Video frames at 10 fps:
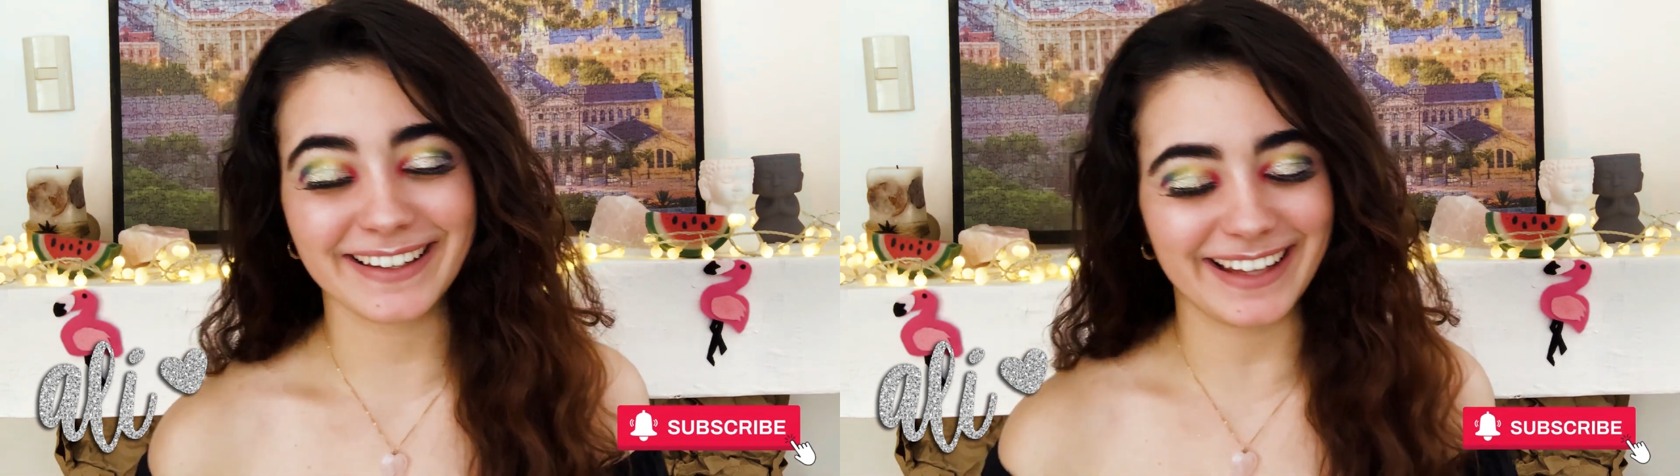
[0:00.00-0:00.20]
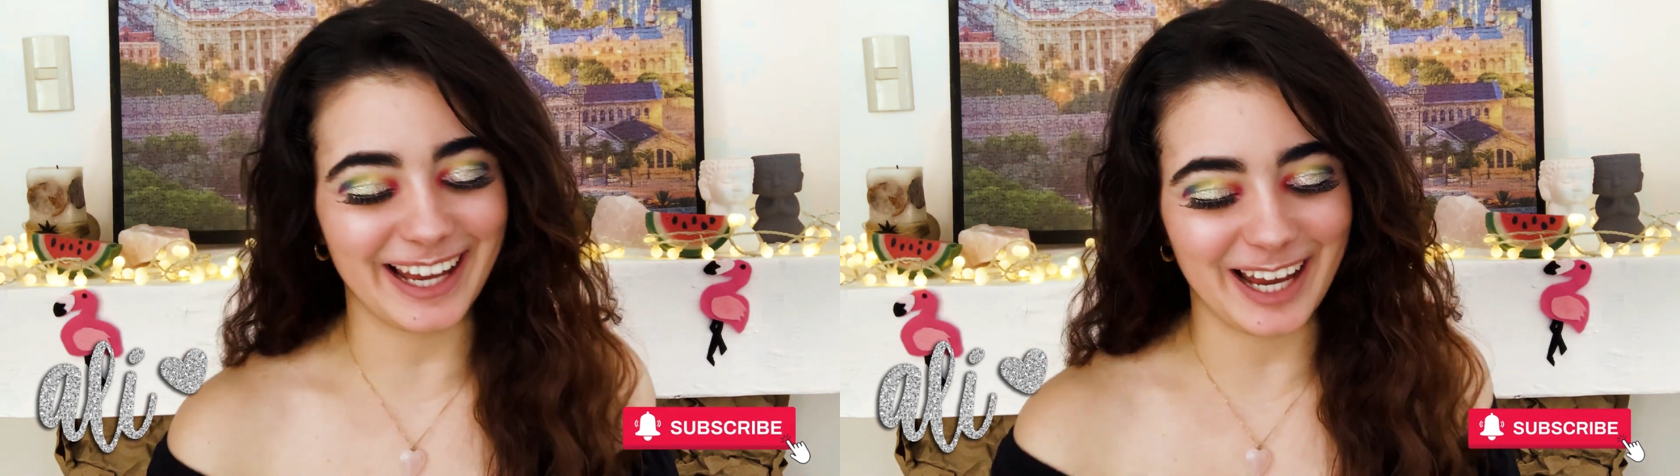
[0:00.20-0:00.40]

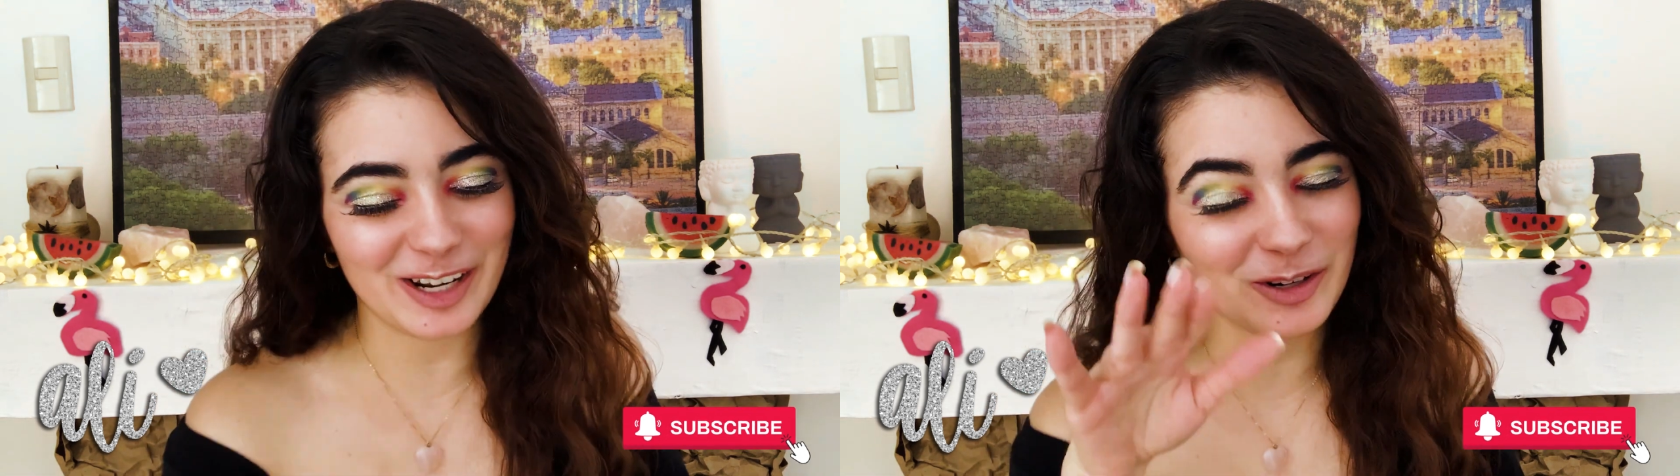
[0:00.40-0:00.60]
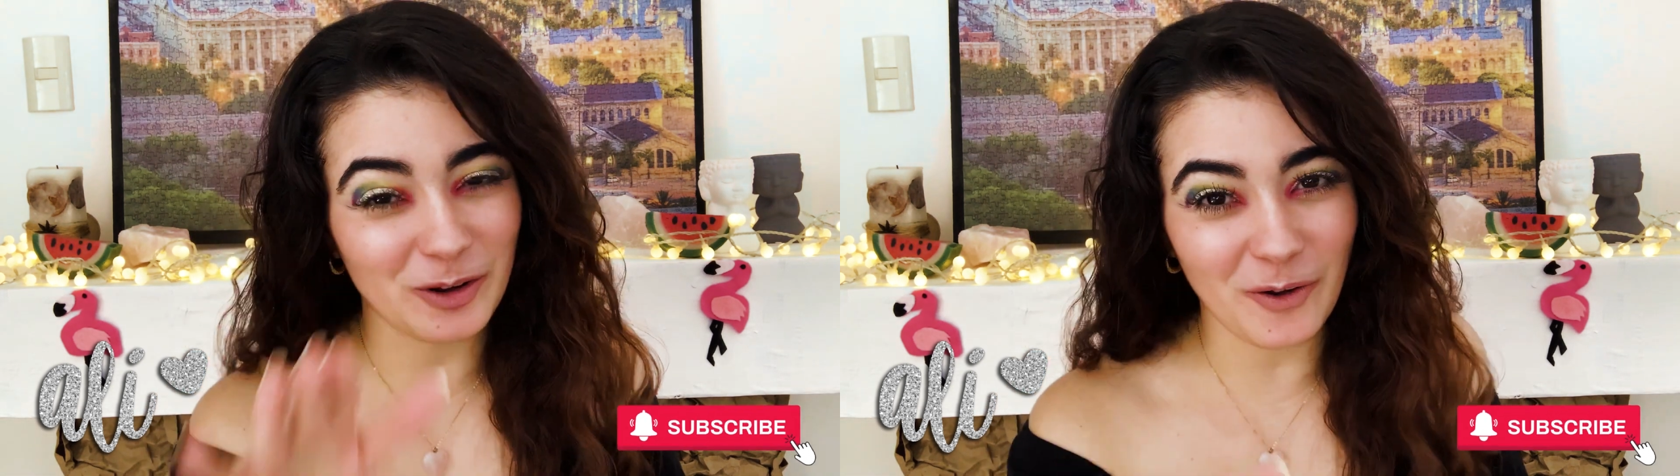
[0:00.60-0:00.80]
que
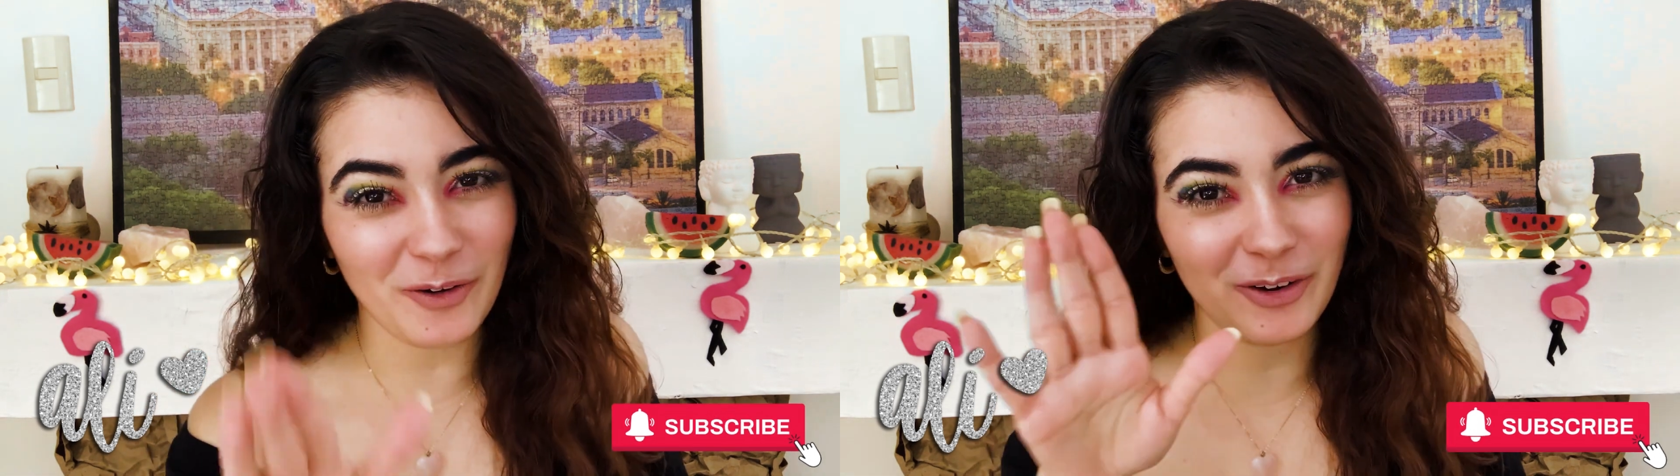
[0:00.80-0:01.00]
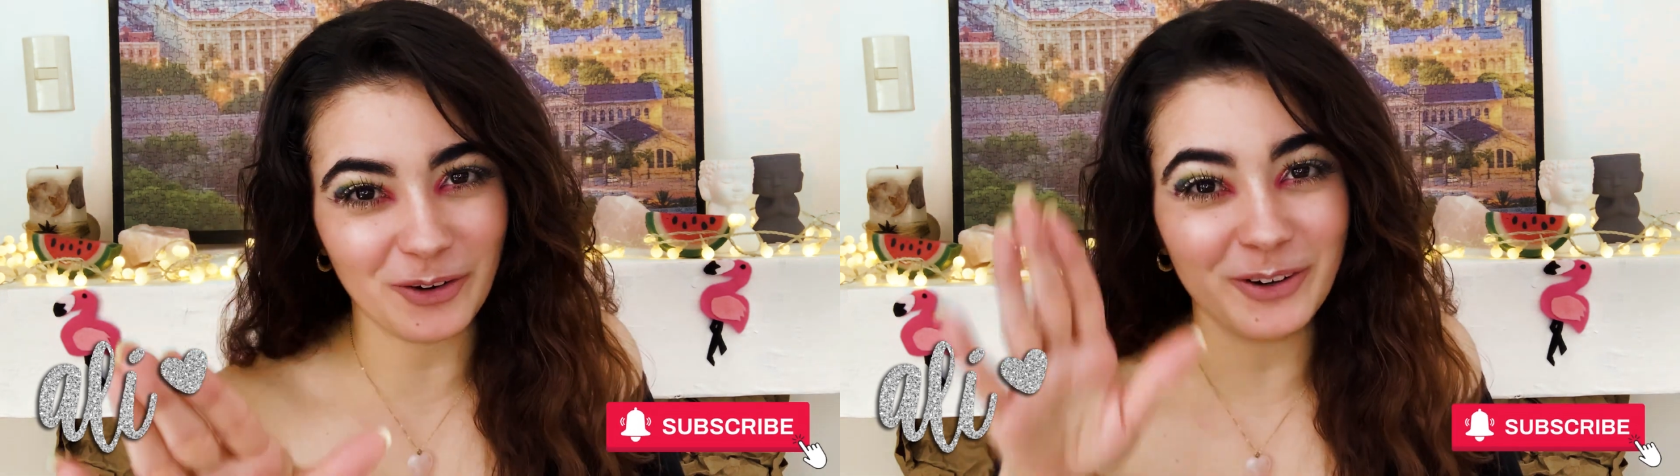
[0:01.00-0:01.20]
no,
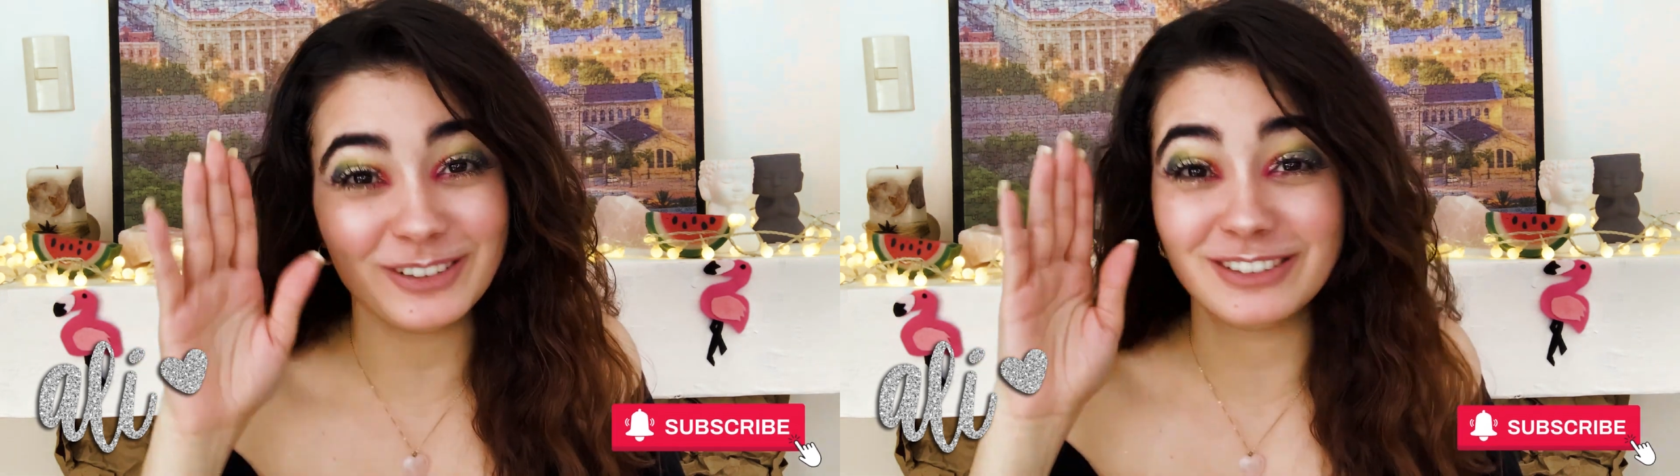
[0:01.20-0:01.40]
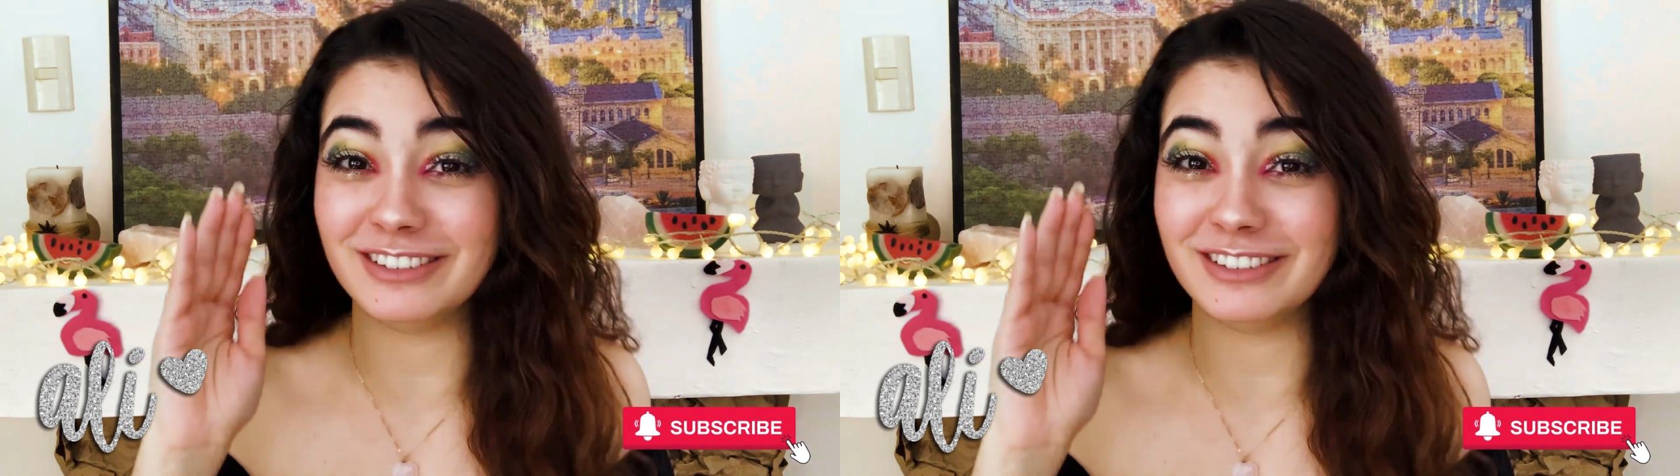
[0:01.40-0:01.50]
no,